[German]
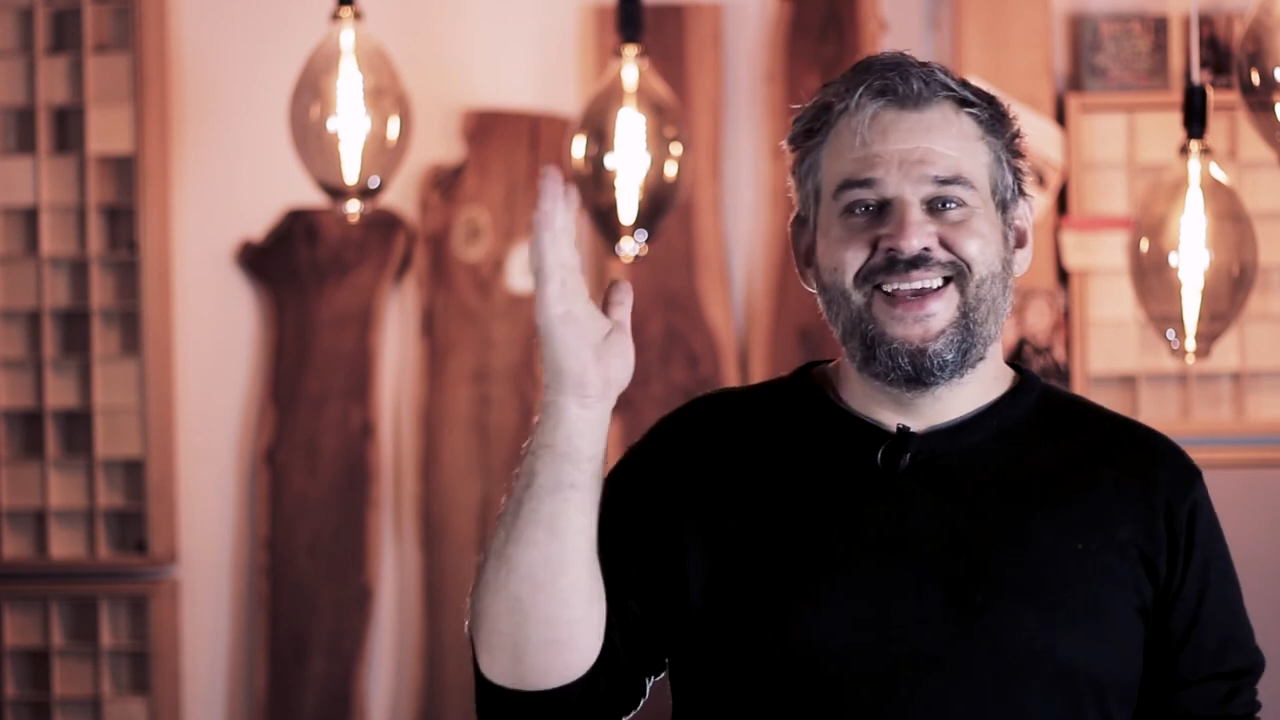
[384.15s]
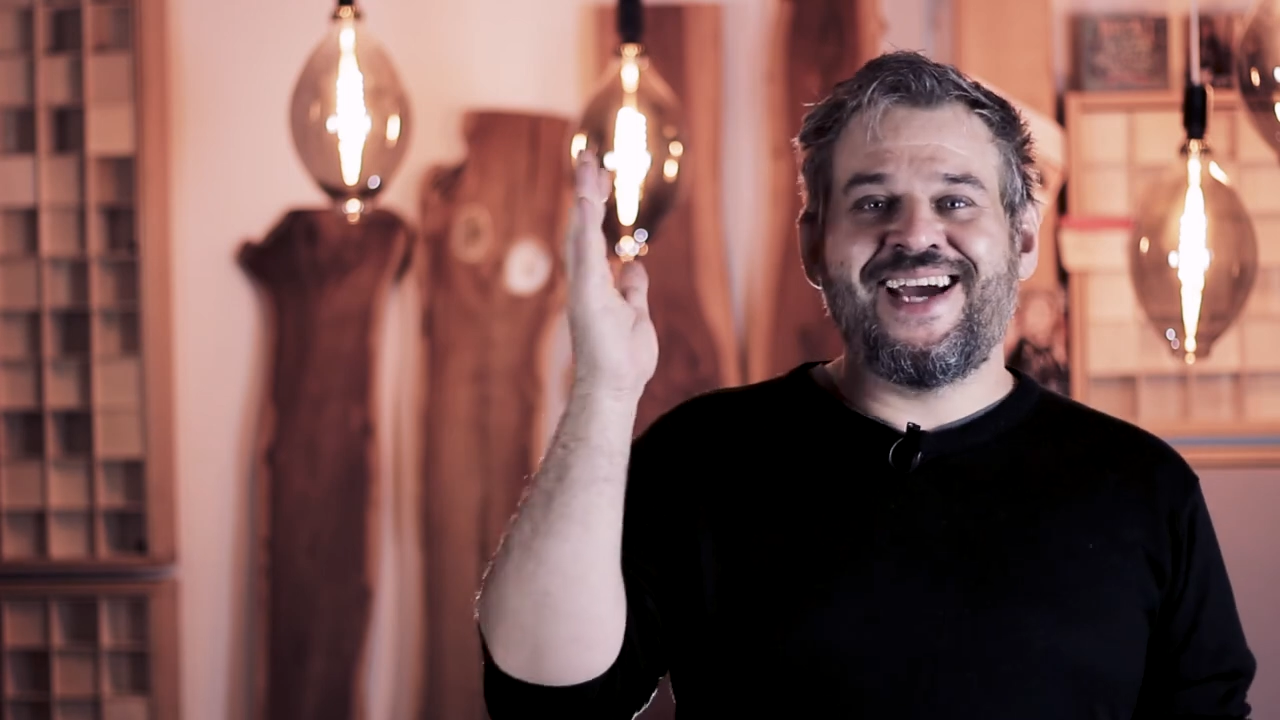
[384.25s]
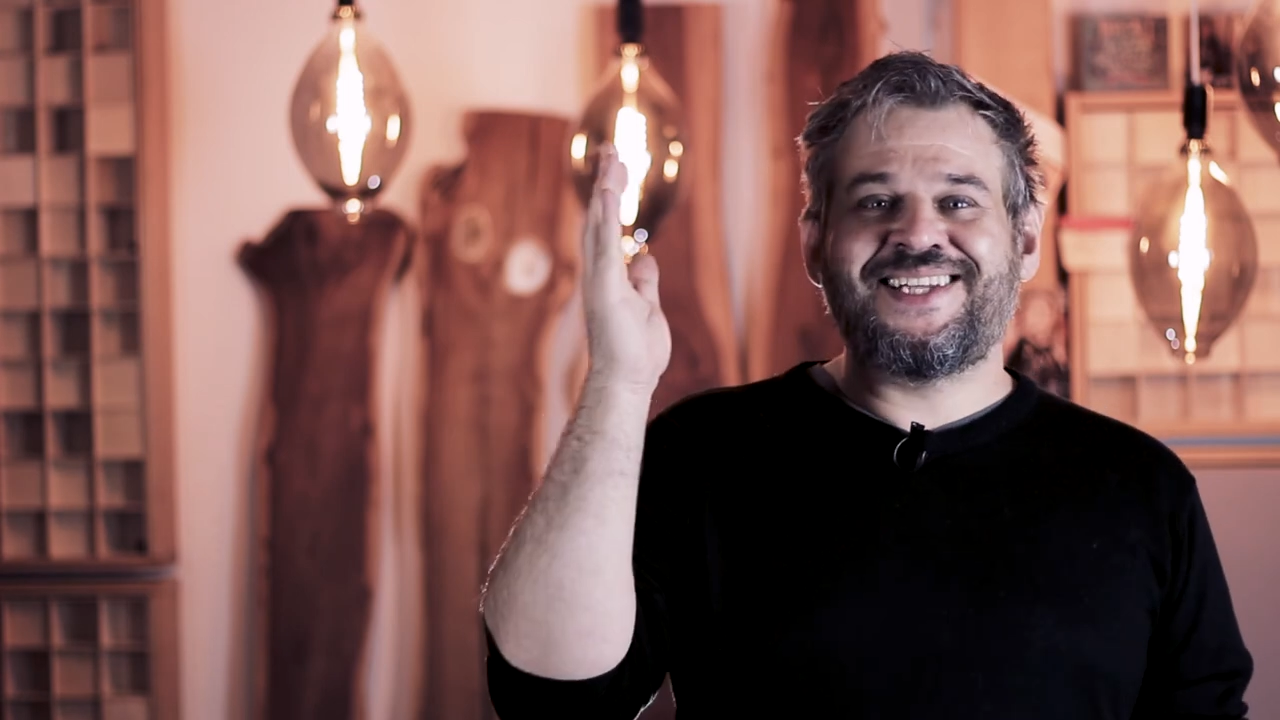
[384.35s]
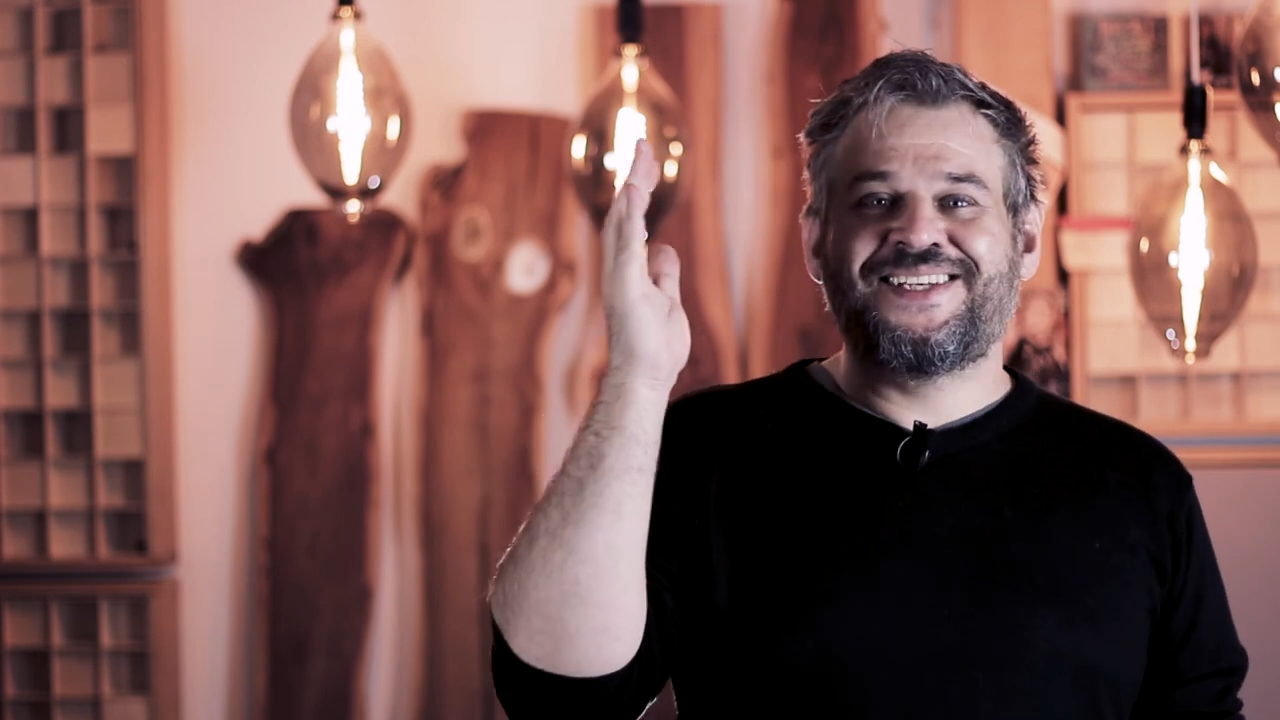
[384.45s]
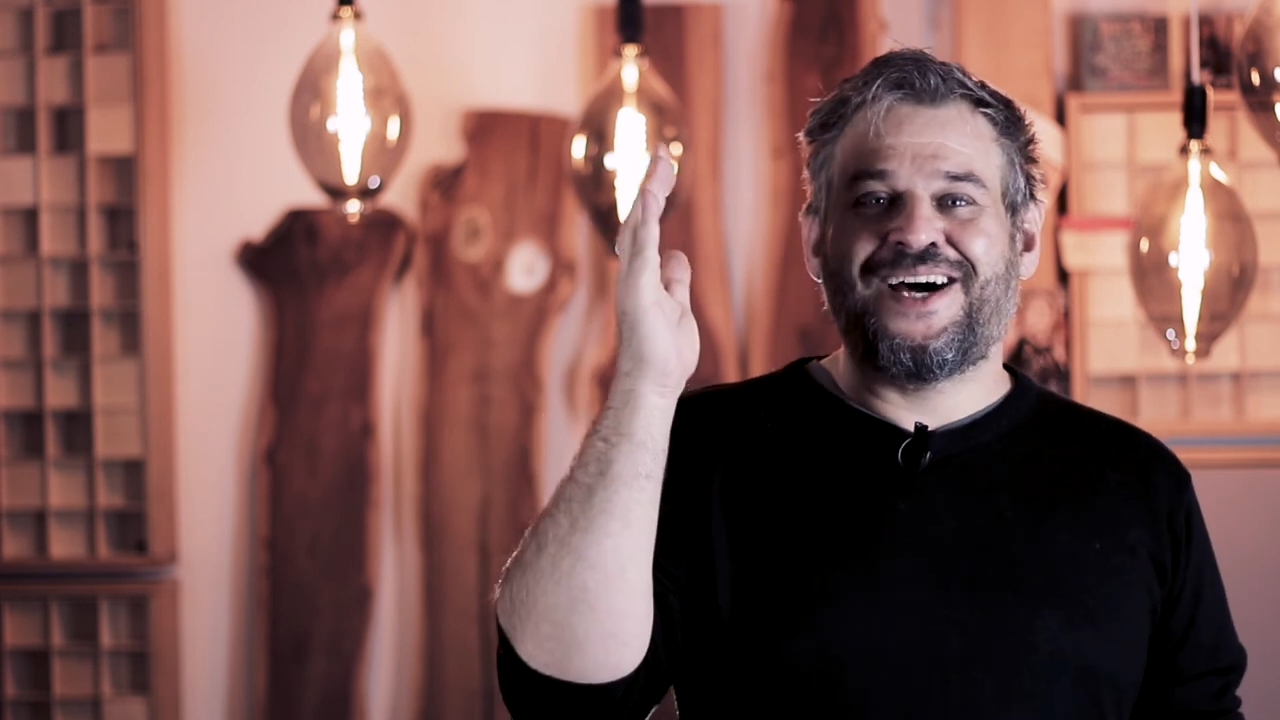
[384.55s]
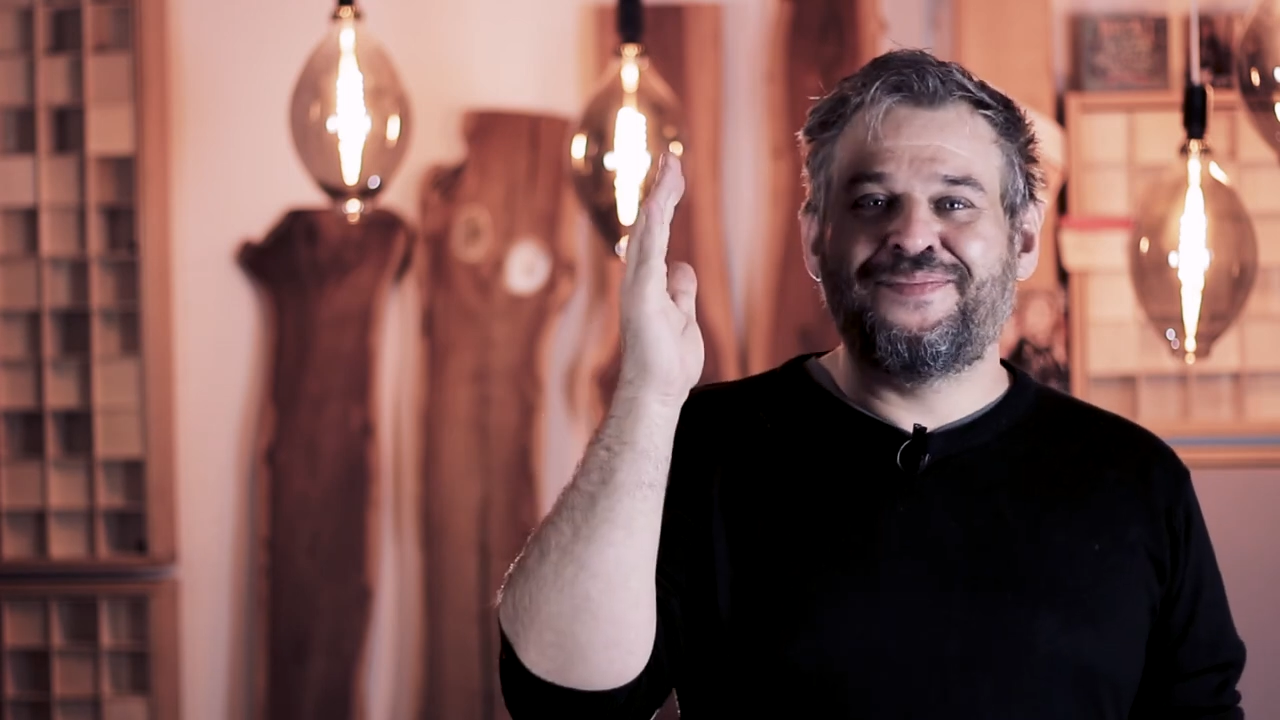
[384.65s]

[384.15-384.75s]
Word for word: Jetzt